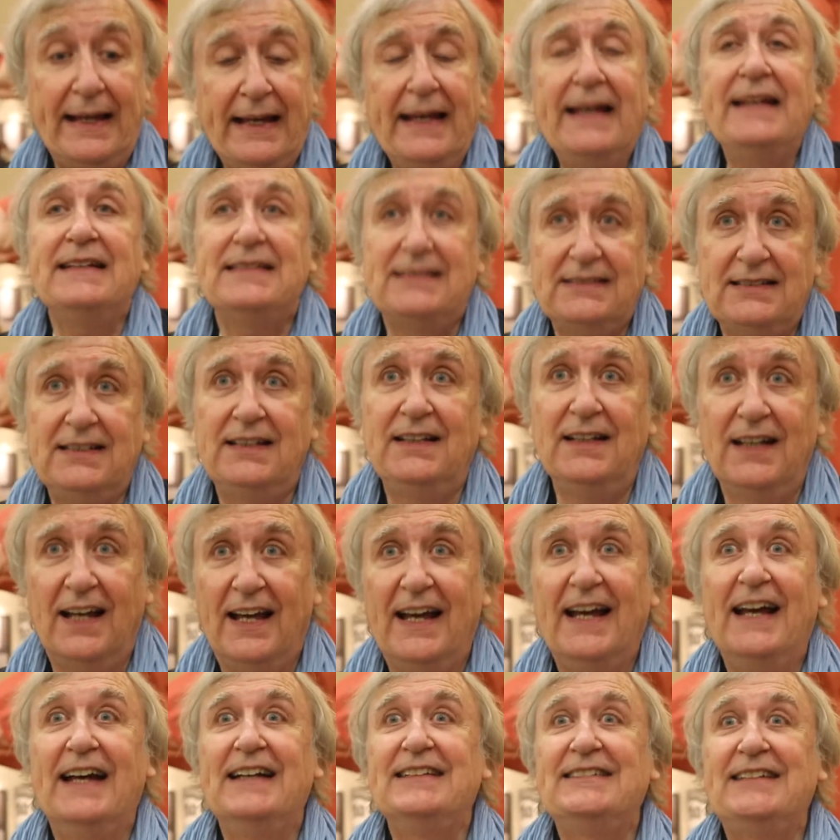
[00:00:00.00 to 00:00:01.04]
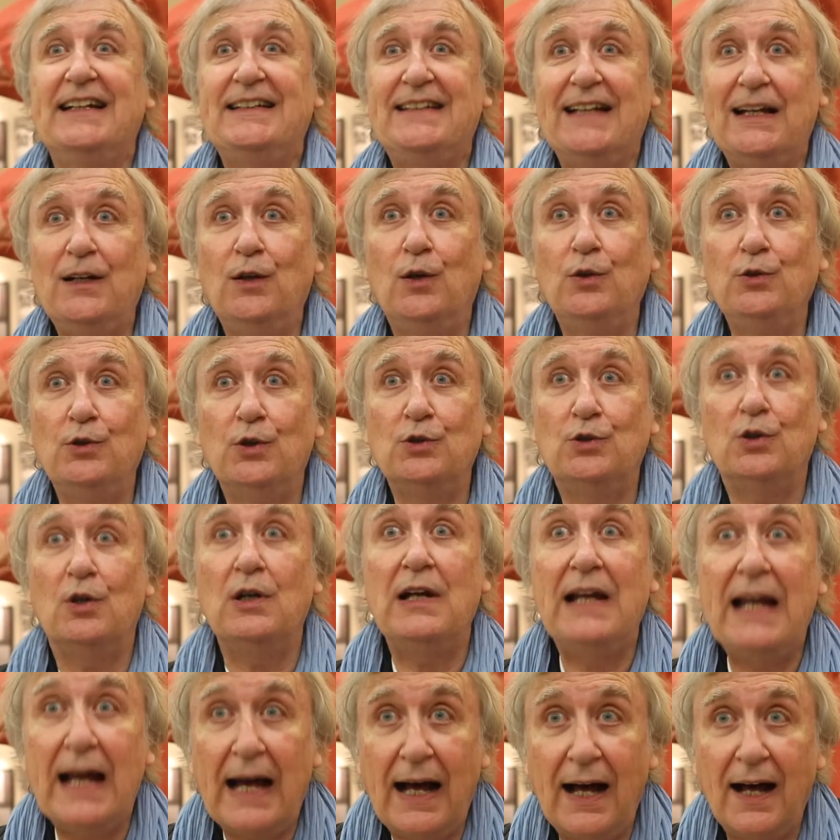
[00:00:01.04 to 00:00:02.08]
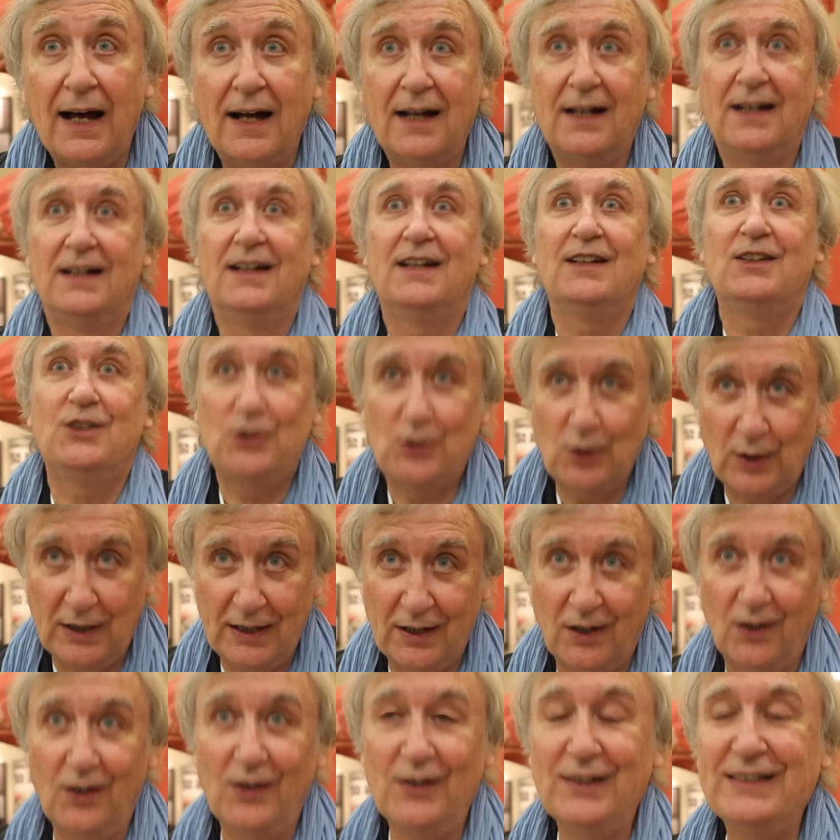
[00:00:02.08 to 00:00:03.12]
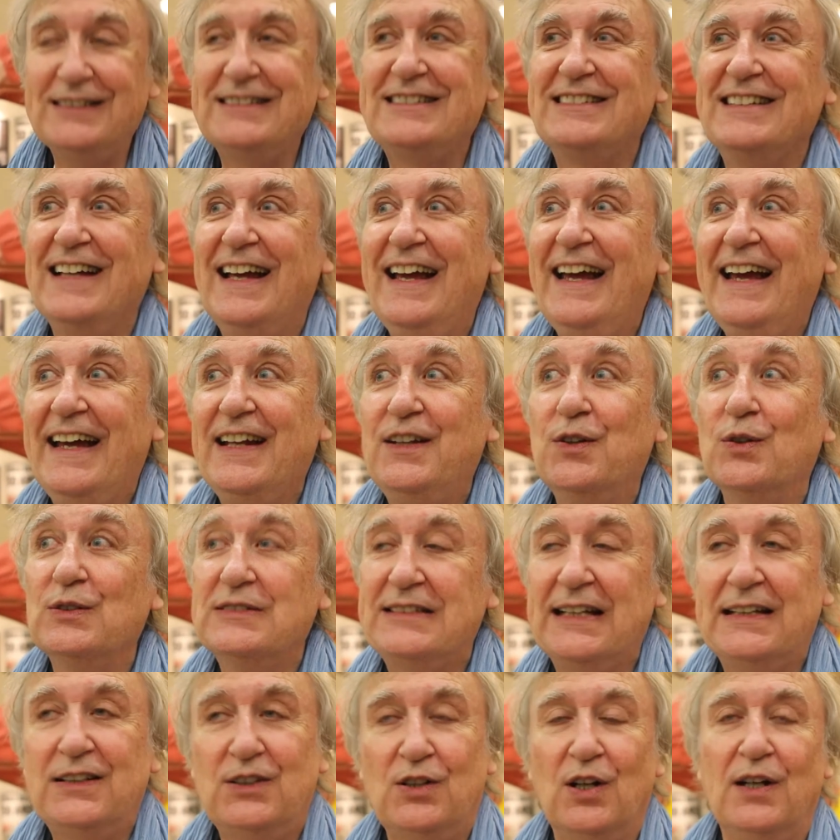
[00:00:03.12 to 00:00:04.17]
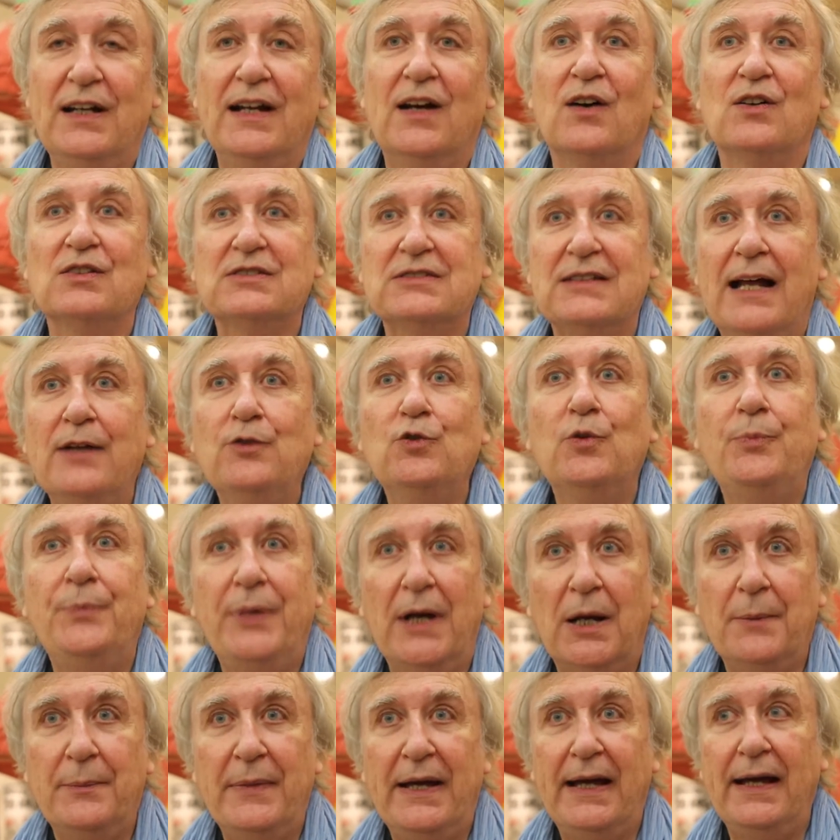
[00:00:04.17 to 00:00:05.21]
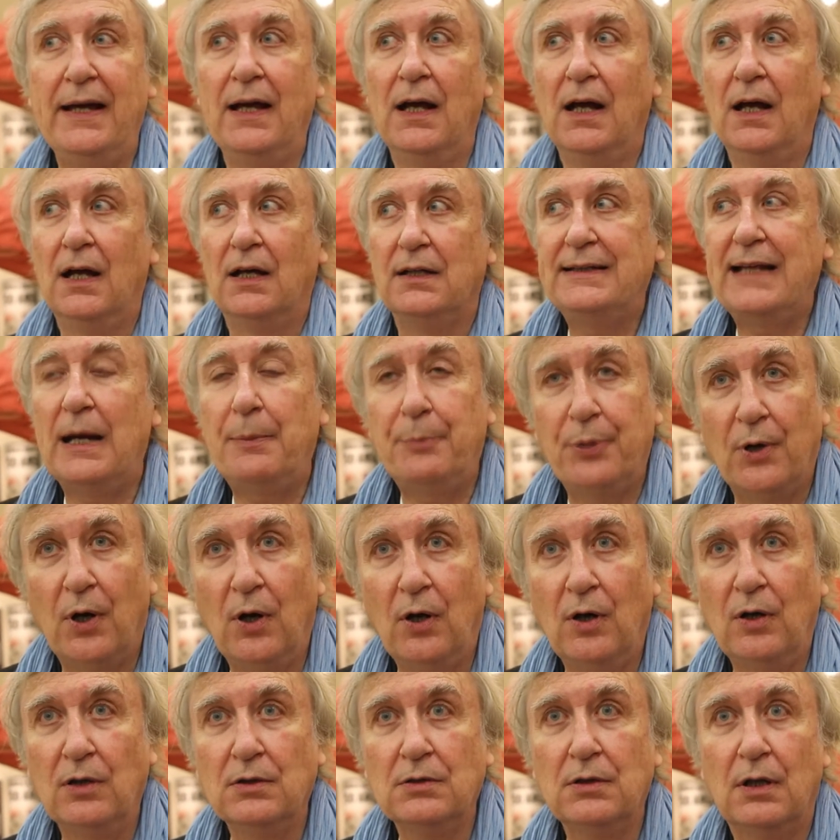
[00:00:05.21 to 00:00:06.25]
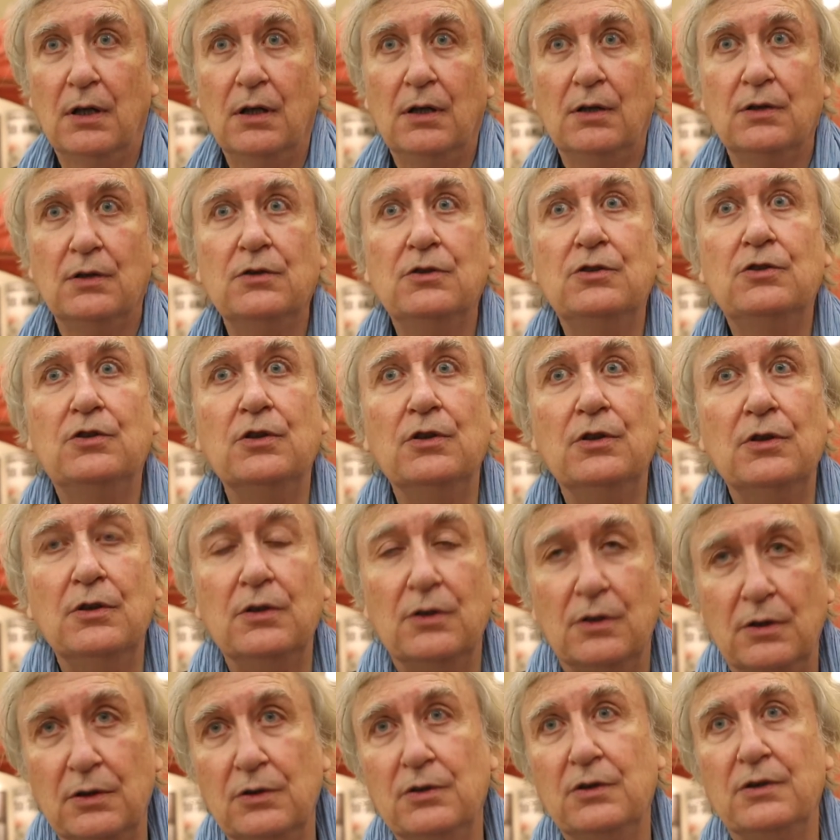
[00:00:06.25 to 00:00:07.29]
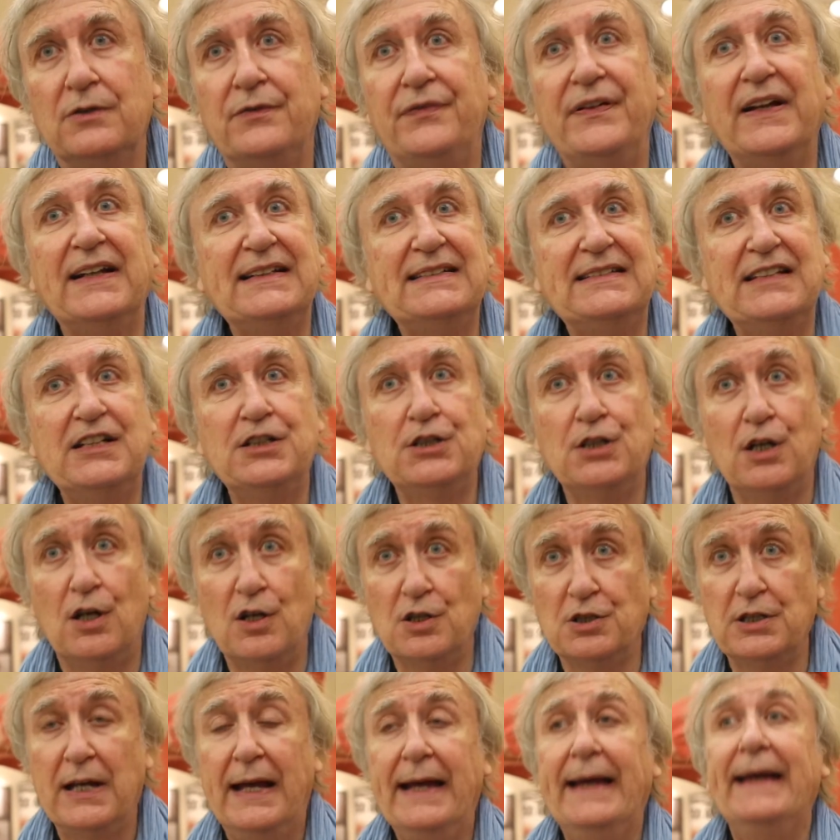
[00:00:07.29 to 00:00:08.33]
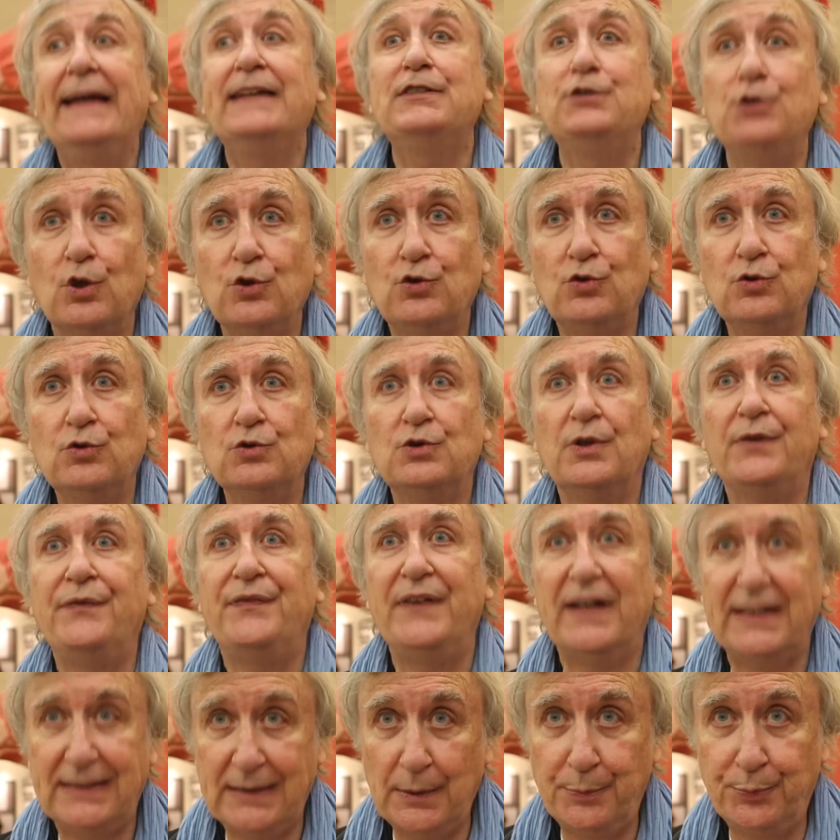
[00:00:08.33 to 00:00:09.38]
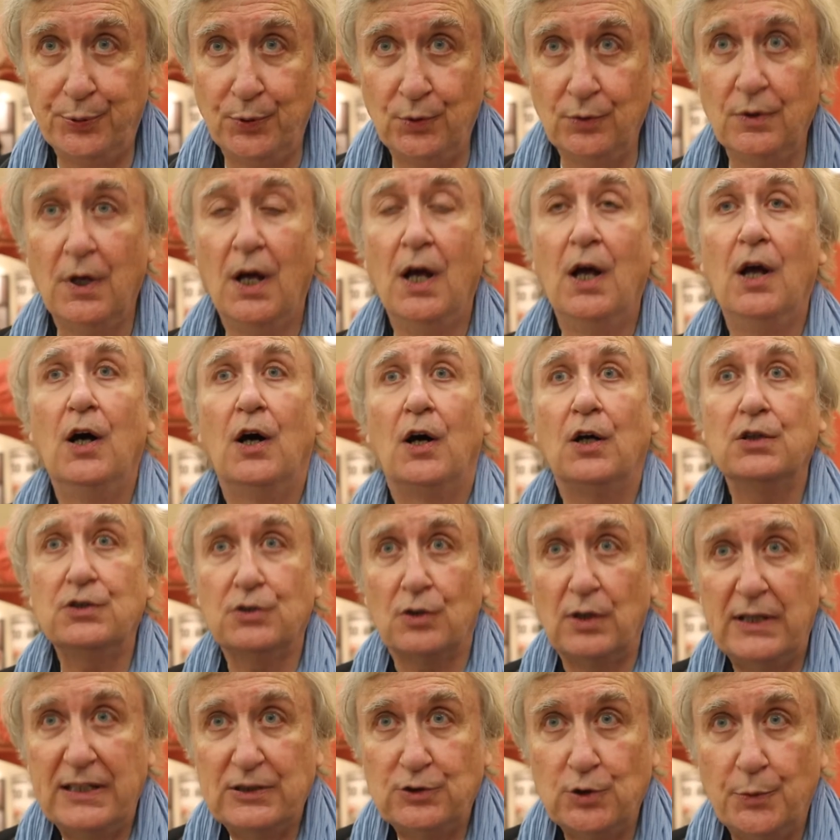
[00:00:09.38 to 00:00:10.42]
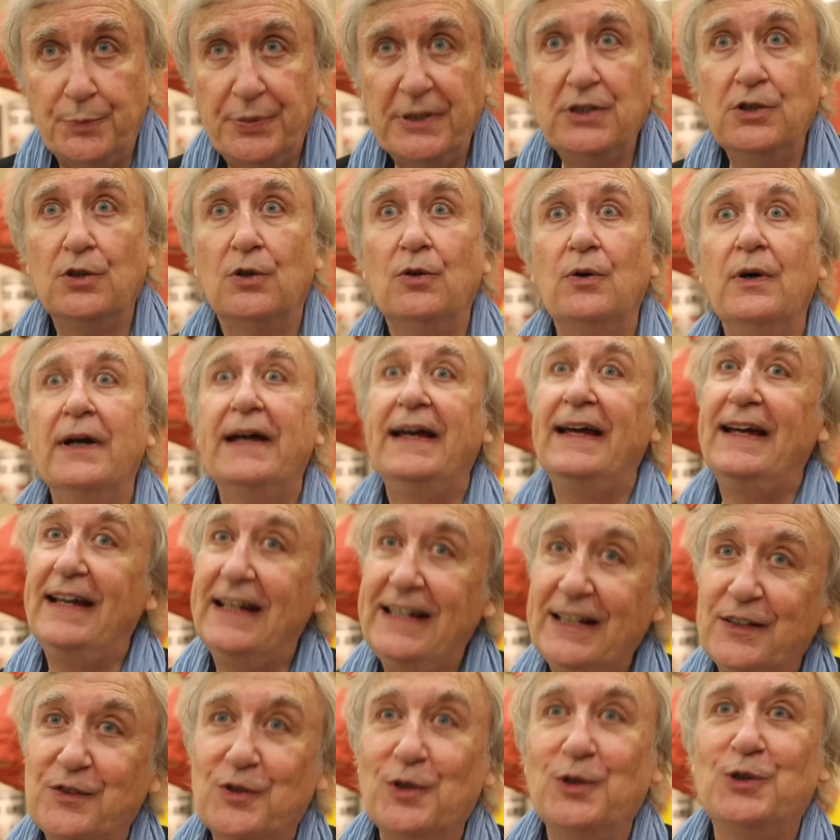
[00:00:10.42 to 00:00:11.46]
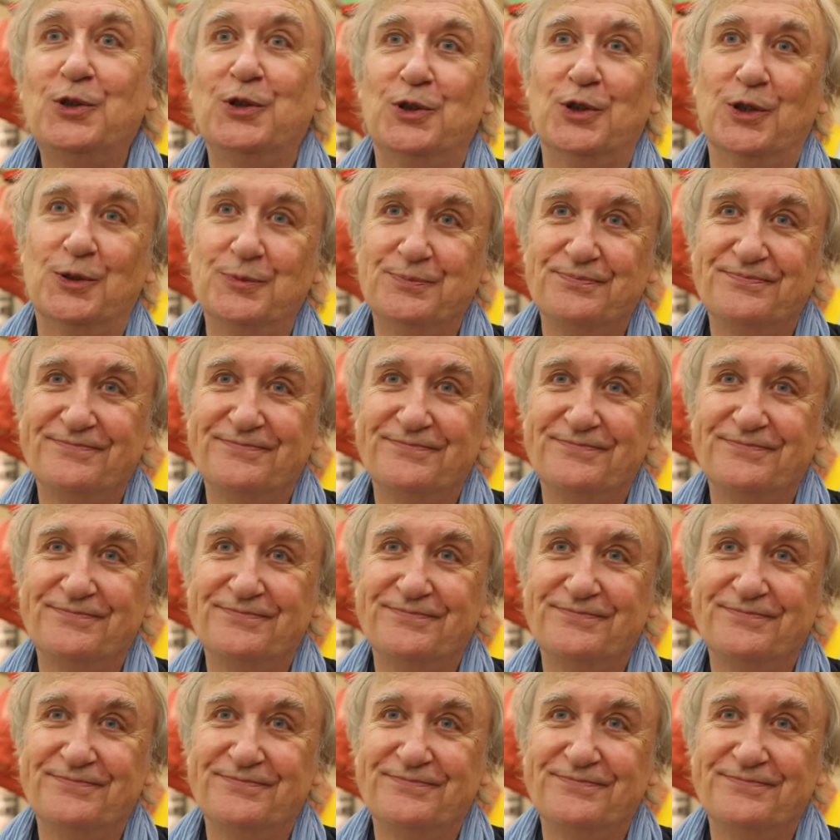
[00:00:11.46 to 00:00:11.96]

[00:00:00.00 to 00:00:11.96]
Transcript: Et ici, c'était le lieu de la tolérance. Et donc cette tolérance-là nous permet d'apprendre, de faire des échanges et surtout de faire des ponts entre les opinions et les cultures.